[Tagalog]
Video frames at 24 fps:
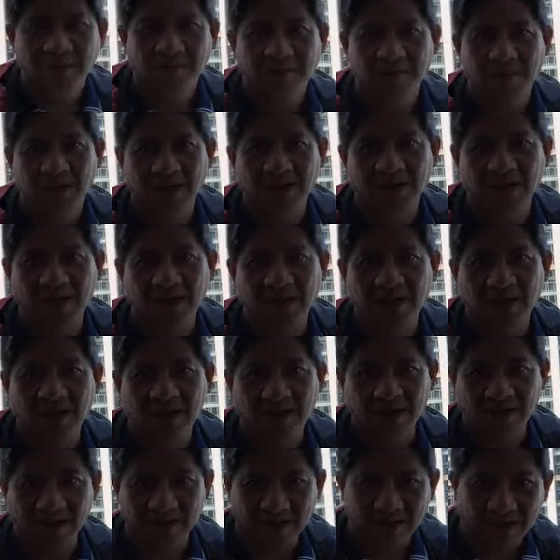mga
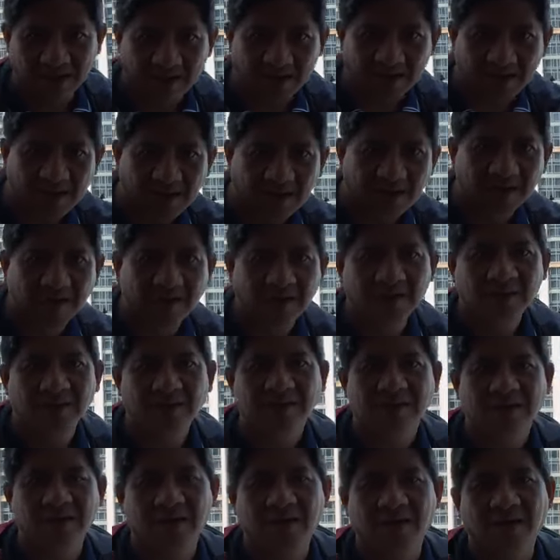
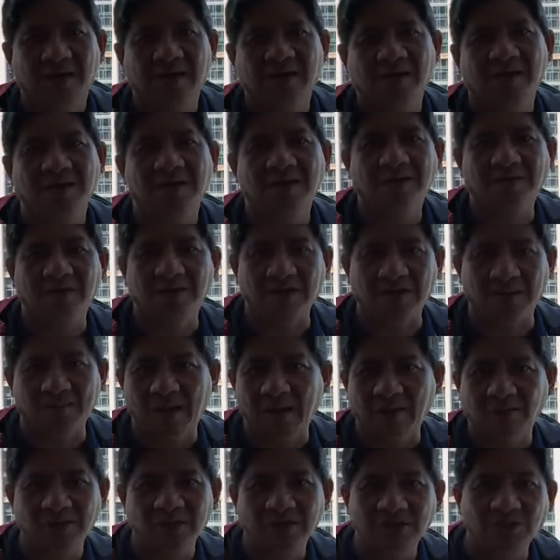uh,
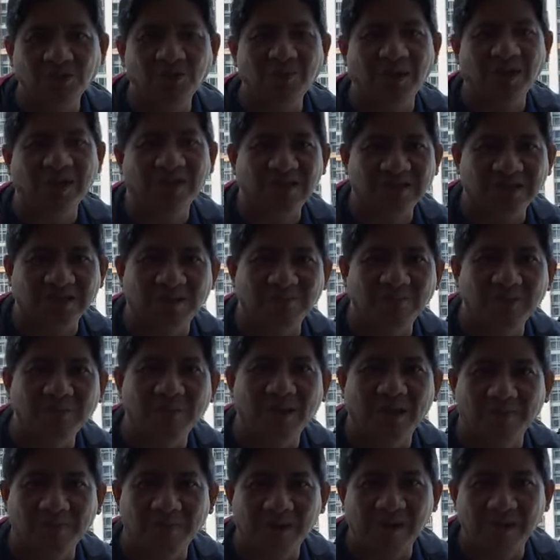nagtatrabaho dito, makikita mo
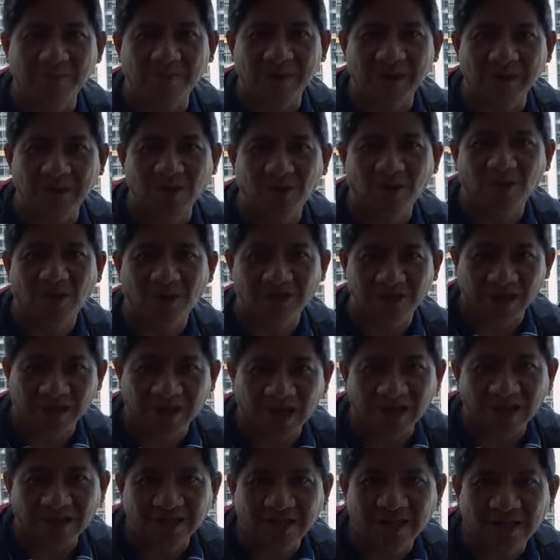mga Pilipino, ang
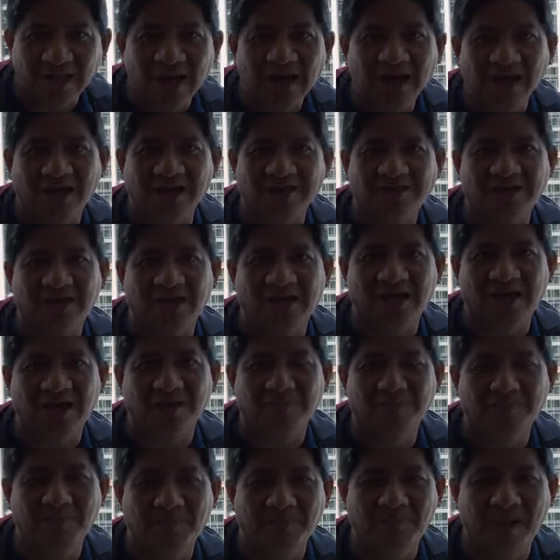gagaling nila at saka
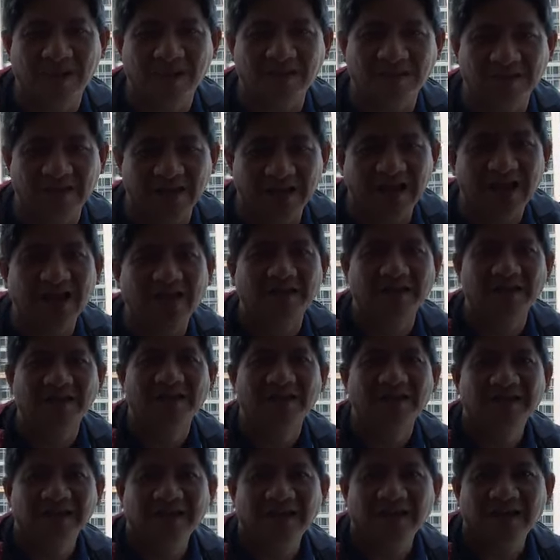ang babait nila.
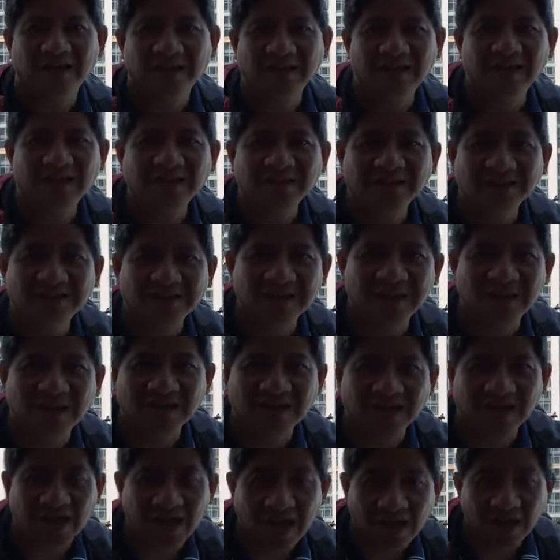At uh,
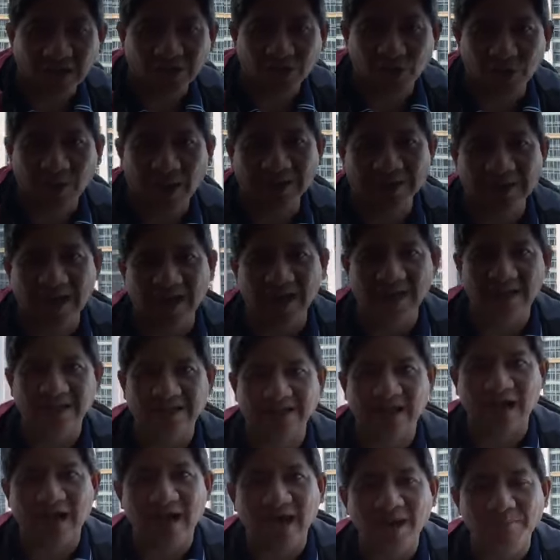na nakakatuwa dahil
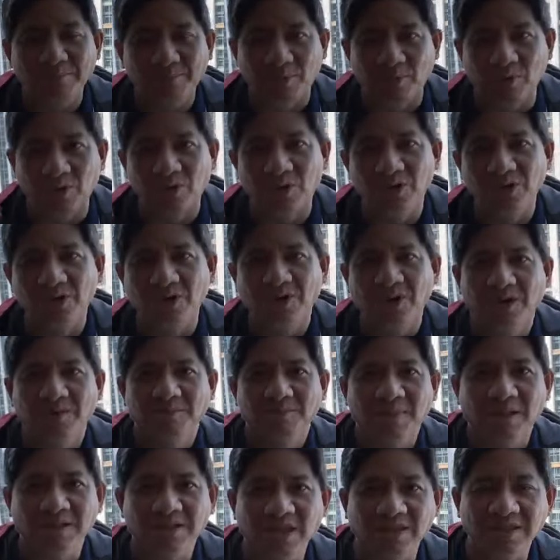kahapon,
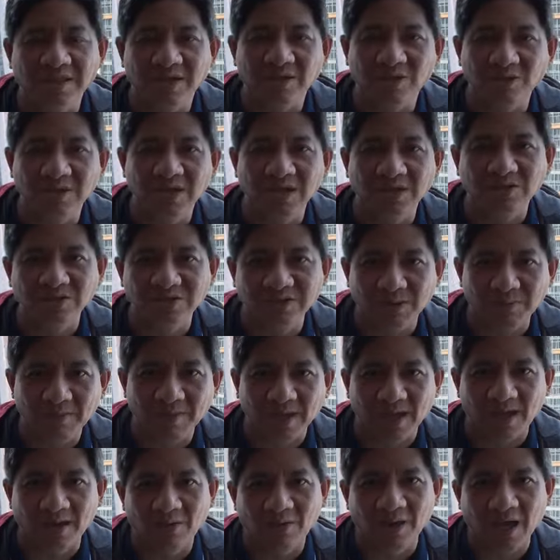pagdating ko dito sa
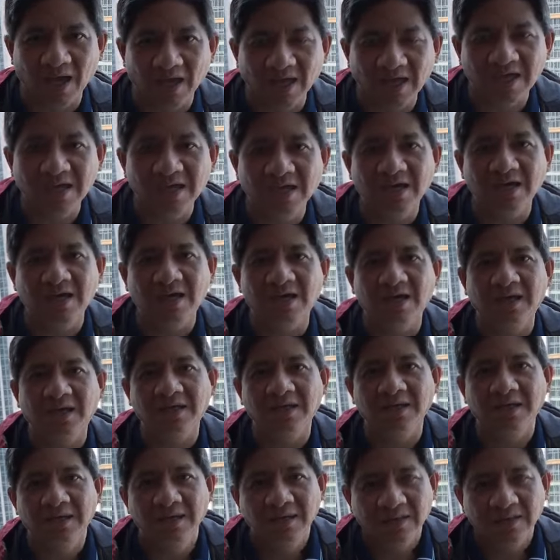Macau, ay uh,